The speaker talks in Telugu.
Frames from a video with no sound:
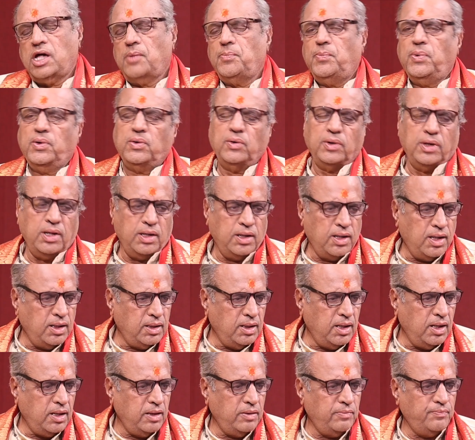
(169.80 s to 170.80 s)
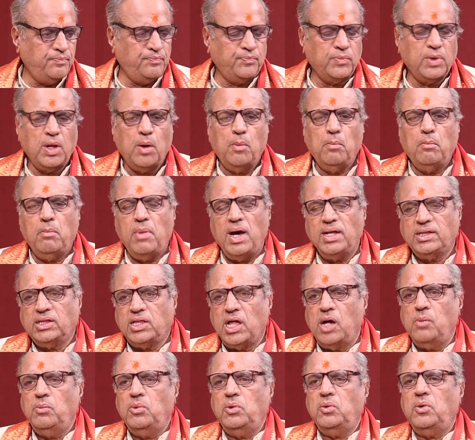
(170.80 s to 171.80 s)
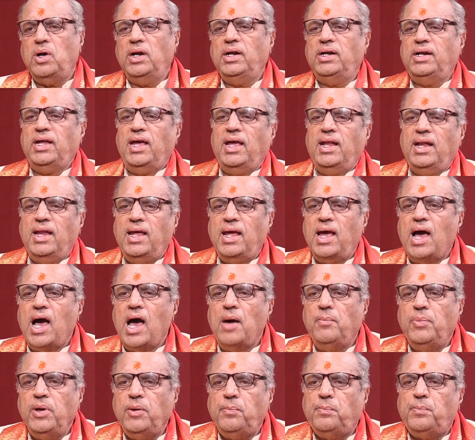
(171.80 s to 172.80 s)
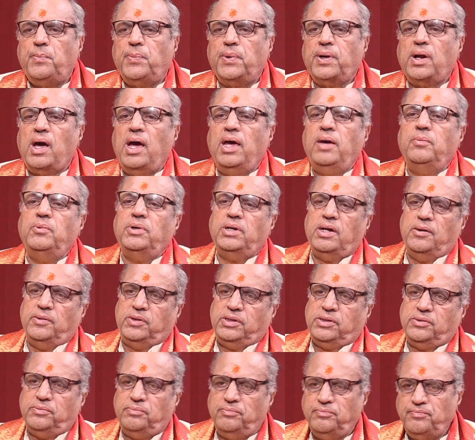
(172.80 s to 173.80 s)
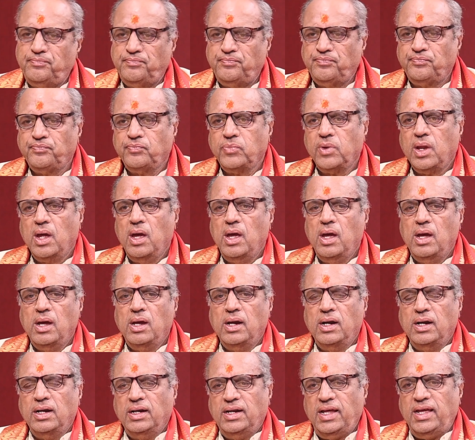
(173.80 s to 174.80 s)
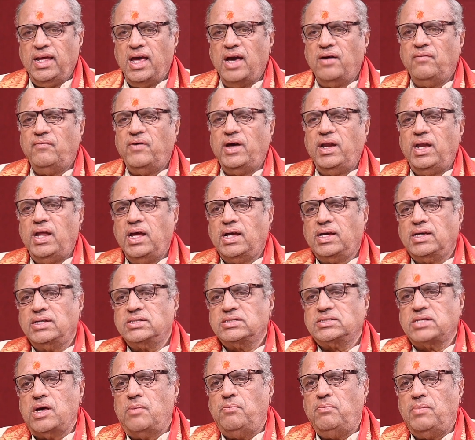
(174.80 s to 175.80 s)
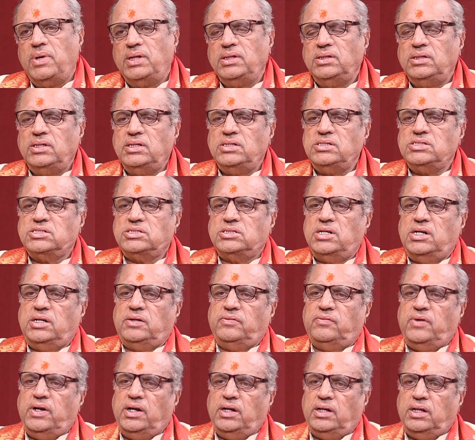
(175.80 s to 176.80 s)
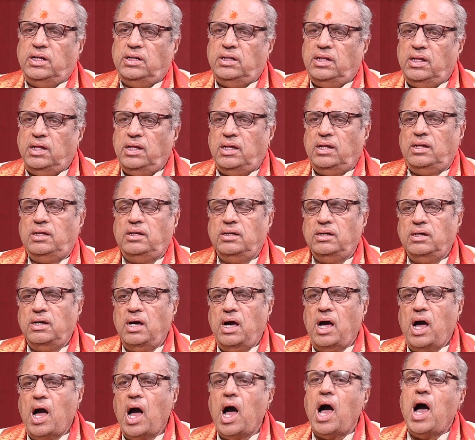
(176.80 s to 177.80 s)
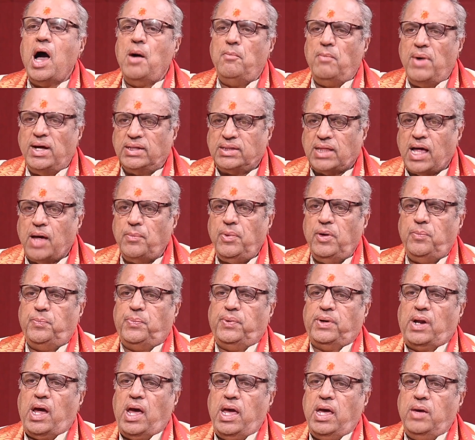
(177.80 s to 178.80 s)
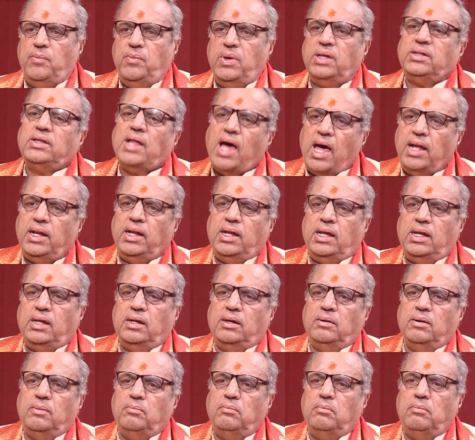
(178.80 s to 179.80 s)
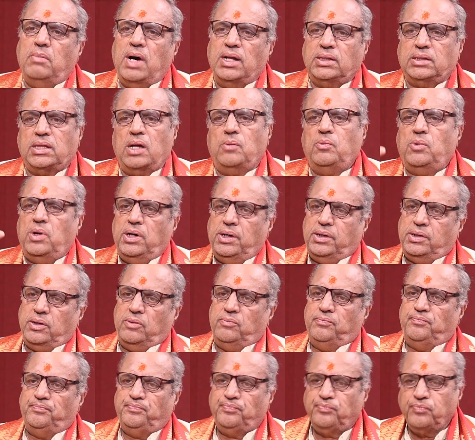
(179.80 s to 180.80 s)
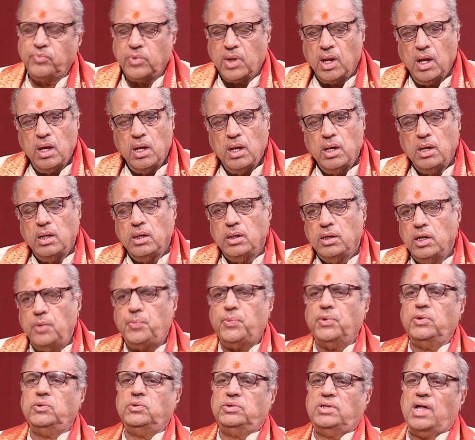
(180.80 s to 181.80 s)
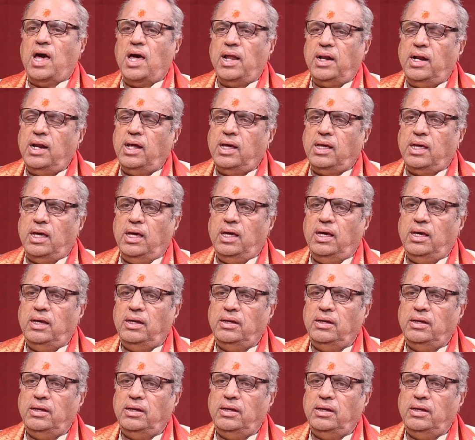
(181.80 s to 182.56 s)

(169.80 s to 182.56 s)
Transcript: తప్పకుండా నాన్న మతము అంటేనే అభిప్రాయం అని అవుతుంది ఎవరికి సంబంధించినటువంటిది ఆ మతాభిప్రాయమే దాన్ని మతము అంటాం ఇప్పుడు ఉదాహరణకి